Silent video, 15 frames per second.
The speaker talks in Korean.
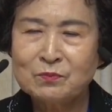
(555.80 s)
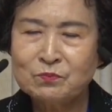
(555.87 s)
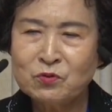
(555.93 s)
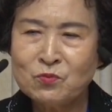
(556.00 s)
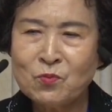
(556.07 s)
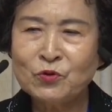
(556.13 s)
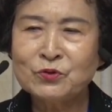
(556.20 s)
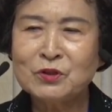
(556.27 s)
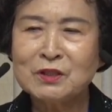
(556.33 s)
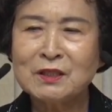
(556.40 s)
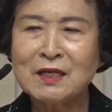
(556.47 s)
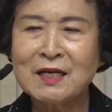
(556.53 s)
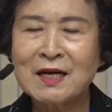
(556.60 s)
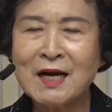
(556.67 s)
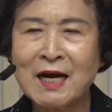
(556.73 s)

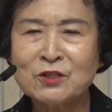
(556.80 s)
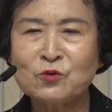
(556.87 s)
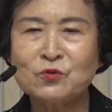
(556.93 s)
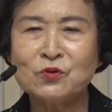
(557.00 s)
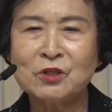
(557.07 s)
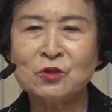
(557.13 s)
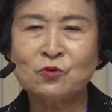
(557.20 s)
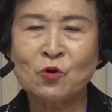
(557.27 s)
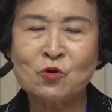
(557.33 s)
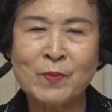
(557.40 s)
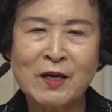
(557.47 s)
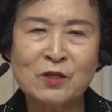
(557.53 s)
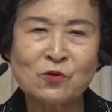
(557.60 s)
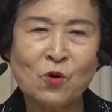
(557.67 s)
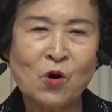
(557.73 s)
부모들이나 가족들이
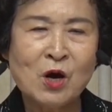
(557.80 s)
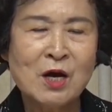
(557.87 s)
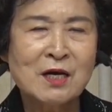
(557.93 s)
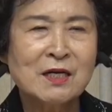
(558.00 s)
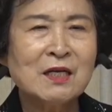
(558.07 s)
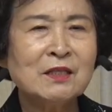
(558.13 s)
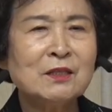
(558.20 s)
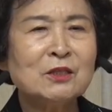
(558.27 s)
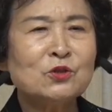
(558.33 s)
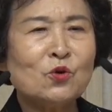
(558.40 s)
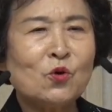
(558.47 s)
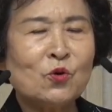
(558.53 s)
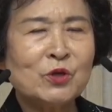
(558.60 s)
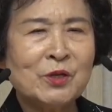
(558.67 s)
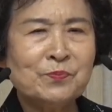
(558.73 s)
돌봐도
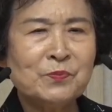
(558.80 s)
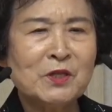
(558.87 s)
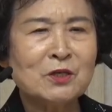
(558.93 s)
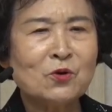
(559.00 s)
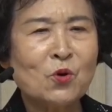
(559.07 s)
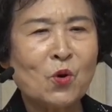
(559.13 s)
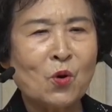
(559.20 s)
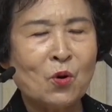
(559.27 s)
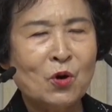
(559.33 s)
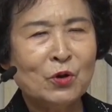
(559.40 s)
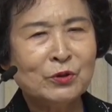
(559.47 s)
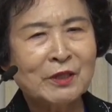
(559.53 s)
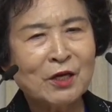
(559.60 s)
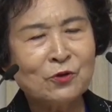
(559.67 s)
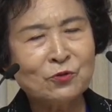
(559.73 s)
그들도 힘들고
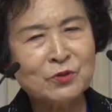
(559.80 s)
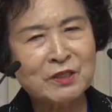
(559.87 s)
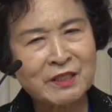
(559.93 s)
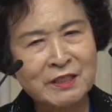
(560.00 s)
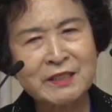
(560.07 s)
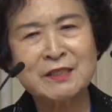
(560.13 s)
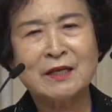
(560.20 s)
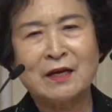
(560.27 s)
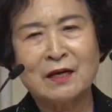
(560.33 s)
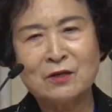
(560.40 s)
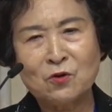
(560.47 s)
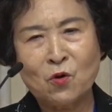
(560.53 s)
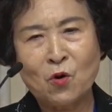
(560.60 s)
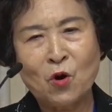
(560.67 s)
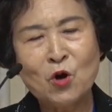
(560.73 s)
때로는 지칠 때가
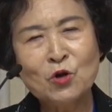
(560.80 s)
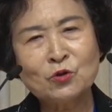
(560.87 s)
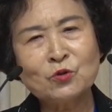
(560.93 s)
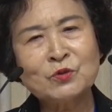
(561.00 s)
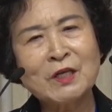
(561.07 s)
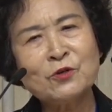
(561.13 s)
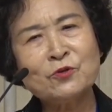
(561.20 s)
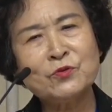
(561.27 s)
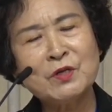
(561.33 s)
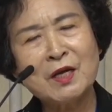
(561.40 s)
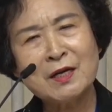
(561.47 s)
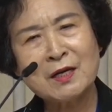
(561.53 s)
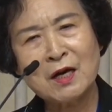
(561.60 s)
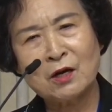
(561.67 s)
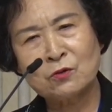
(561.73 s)
있고 또 때로는
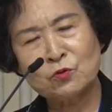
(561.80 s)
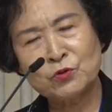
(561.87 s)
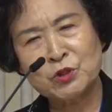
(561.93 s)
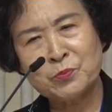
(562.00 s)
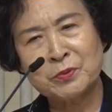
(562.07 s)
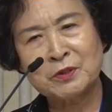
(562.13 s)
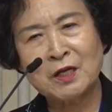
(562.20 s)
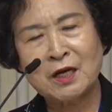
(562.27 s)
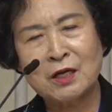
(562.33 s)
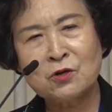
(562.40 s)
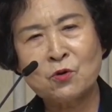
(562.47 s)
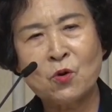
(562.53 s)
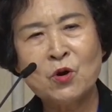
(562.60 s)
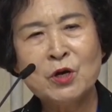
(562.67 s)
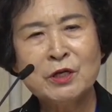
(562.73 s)
여행 가고 싶을 때가
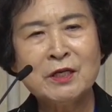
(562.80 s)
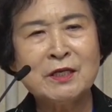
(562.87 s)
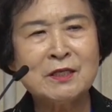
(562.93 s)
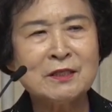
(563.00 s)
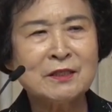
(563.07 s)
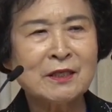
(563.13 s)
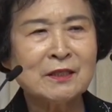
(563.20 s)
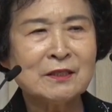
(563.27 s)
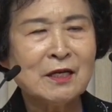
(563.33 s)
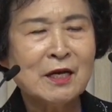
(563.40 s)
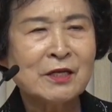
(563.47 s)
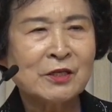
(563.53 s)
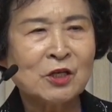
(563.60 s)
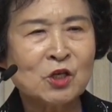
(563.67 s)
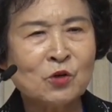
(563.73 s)
있고 이럴 때는
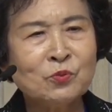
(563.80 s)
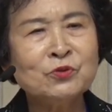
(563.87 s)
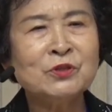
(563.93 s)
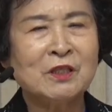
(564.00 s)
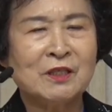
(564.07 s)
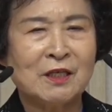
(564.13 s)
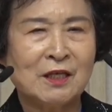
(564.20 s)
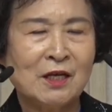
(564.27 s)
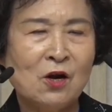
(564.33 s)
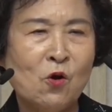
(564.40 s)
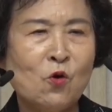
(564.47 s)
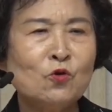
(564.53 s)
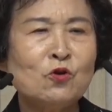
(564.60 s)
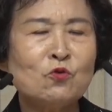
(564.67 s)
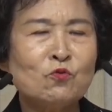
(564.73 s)
여러분들이
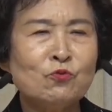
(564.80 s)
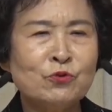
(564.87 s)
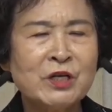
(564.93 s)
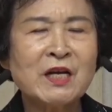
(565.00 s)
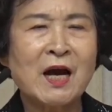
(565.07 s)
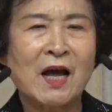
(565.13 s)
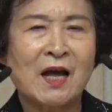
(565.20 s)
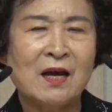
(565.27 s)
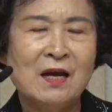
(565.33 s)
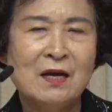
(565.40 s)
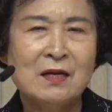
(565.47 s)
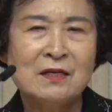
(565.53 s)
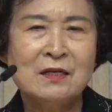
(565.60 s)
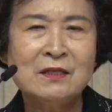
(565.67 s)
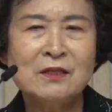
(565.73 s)
오늘 우리가
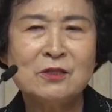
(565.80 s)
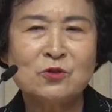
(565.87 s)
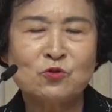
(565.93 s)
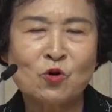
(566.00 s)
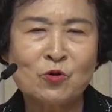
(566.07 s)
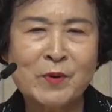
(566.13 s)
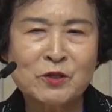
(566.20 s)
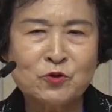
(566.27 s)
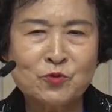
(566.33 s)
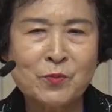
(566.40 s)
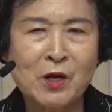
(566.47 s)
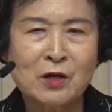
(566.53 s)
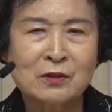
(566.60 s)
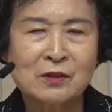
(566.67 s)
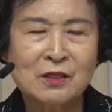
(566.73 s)
그들을
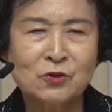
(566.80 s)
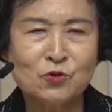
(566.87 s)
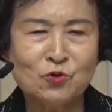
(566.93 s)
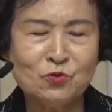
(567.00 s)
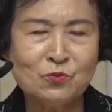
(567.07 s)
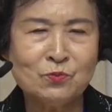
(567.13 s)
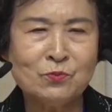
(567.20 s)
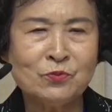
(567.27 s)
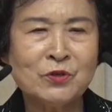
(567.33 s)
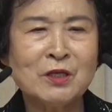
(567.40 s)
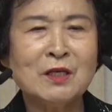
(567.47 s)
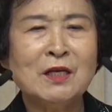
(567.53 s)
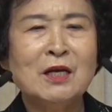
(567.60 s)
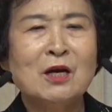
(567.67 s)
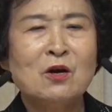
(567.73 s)
돌봐주면 충분히
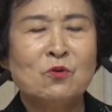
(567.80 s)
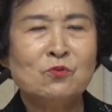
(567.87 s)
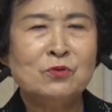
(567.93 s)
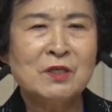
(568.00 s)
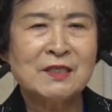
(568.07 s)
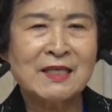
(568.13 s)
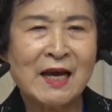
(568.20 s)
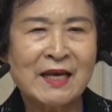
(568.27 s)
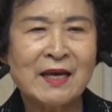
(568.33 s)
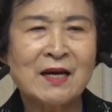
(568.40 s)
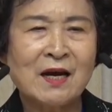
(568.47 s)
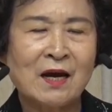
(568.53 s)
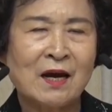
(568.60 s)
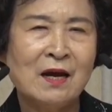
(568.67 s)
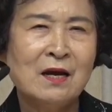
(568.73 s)
우리
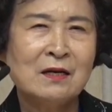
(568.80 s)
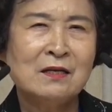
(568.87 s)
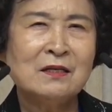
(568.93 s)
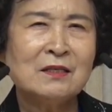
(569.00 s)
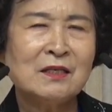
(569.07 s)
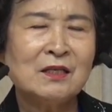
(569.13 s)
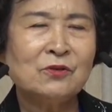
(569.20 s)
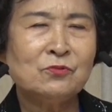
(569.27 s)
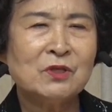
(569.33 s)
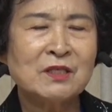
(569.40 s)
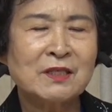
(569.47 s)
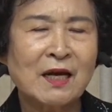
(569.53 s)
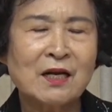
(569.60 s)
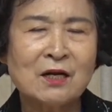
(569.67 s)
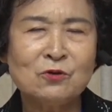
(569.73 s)
사회가 그들이 우리
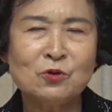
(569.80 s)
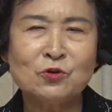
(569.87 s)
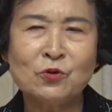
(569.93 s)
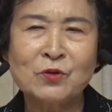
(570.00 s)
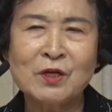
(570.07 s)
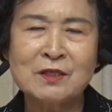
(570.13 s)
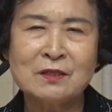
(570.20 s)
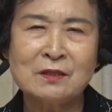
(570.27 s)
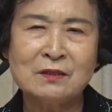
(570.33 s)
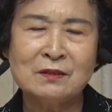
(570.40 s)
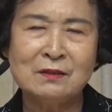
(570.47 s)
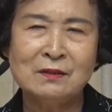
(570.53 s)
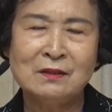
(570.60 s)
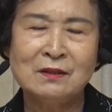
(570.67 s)
사랑을 통해서